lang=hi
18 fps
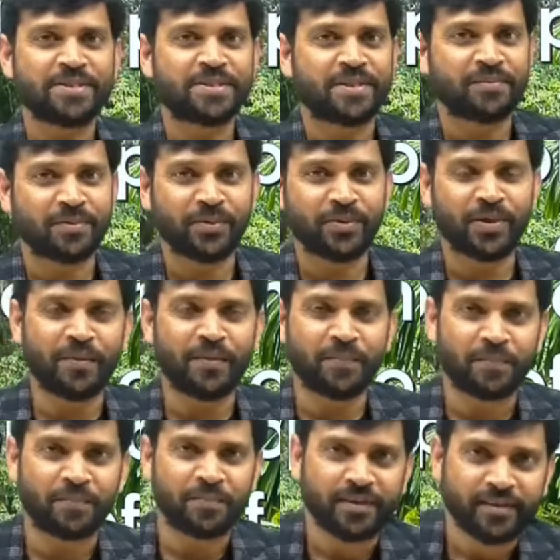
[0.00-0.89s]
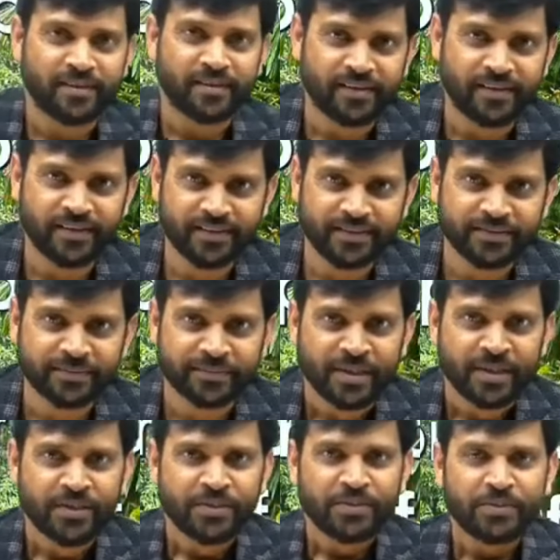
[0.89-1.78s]
लोग आप हाँ
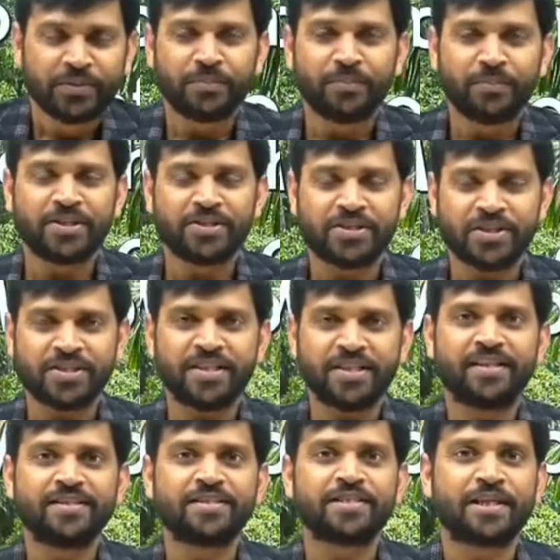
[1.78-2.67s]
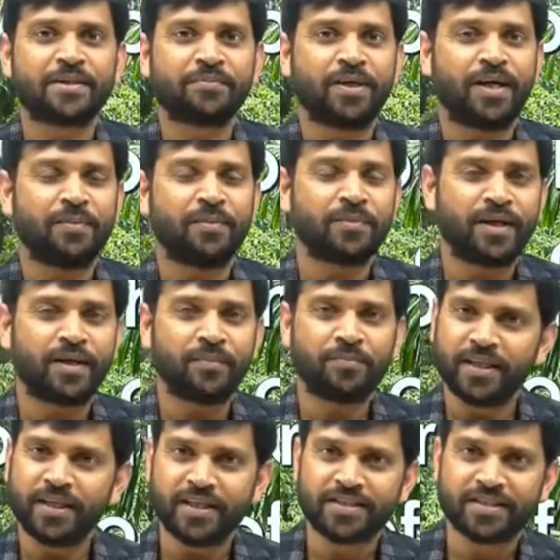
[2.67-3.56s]
तो मैं शशिकांत शर्मा आपका अपना
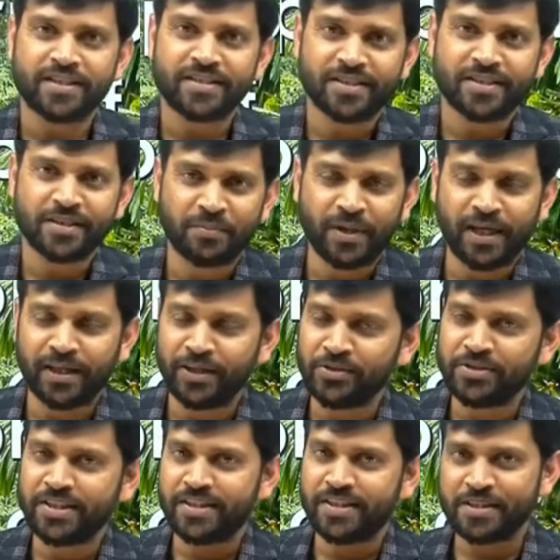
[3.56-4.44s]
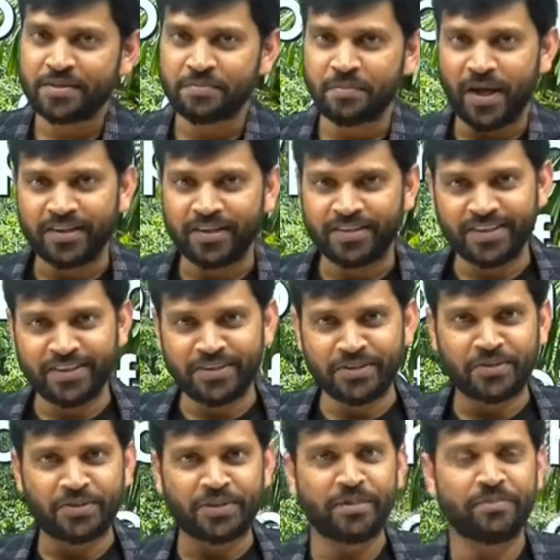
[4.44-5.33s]
एस के सर बायोलॉजी की इस बेहतरीन
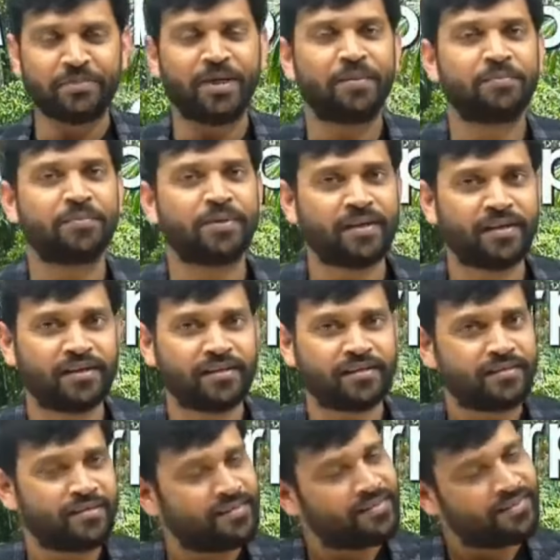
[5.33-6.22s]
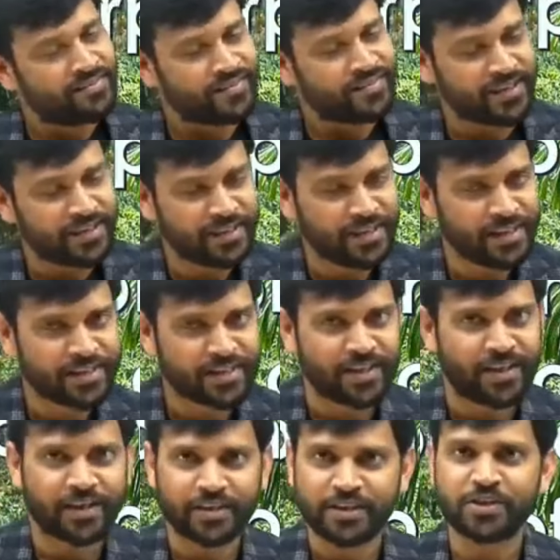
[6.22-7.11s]
दुनिया में आपका तहे दिल से
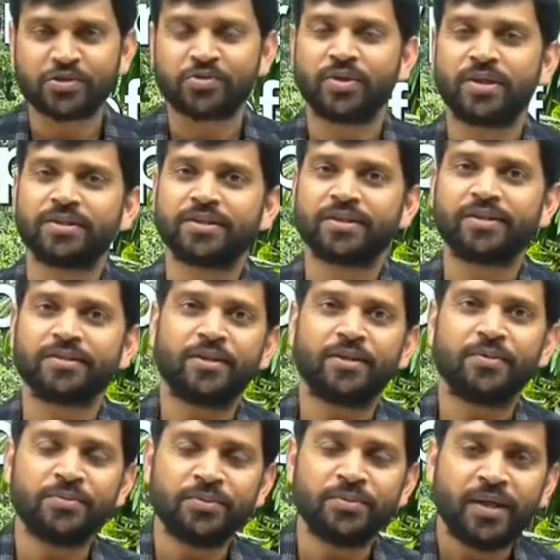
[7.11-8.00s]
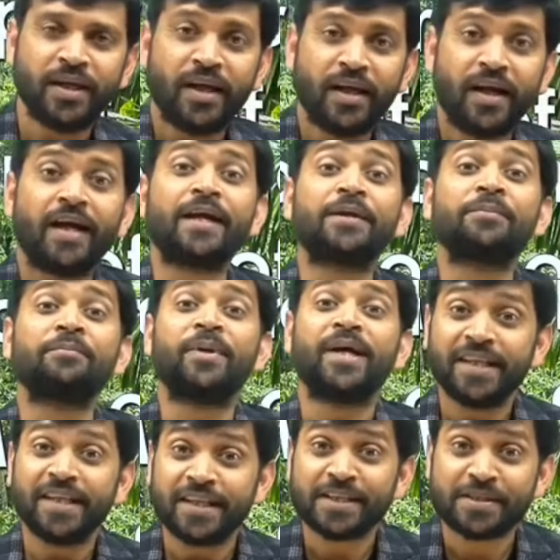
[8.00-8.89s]
हार्दिक स्वागत करता हूँ एंड मैरी
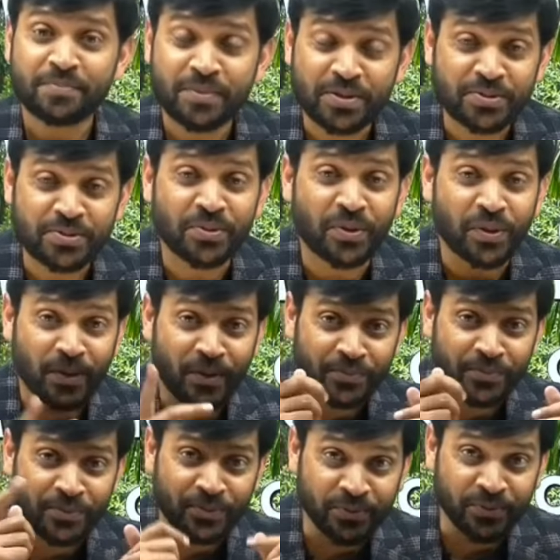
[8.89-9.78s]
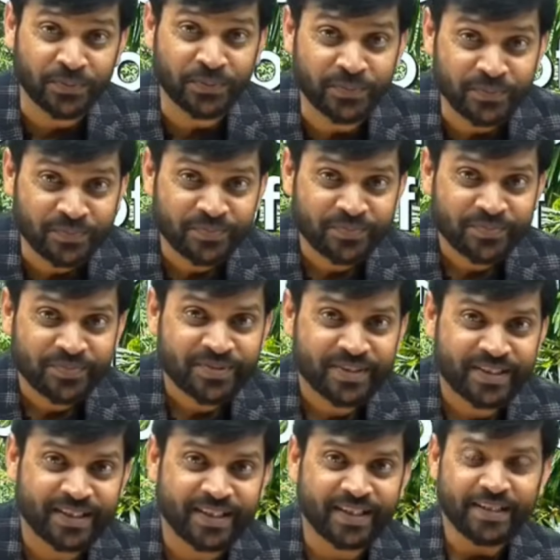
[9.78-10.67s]
क्रिसमस टू ऑल ऑफ यू ठीक है